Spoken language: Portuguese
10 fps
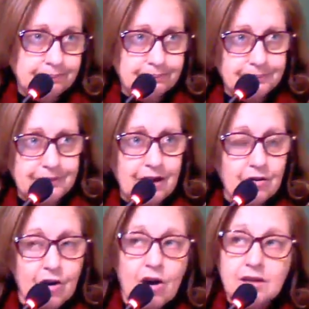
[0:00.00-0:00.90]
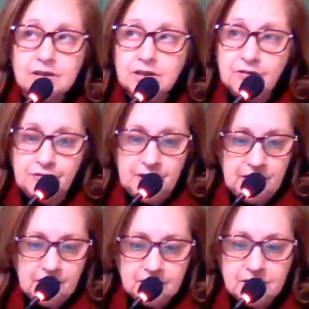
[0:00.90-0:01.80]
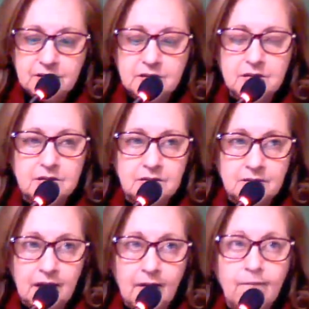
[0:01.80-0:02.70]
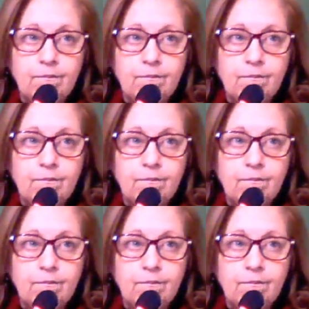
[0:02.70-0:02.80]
neuroses diferentes, né?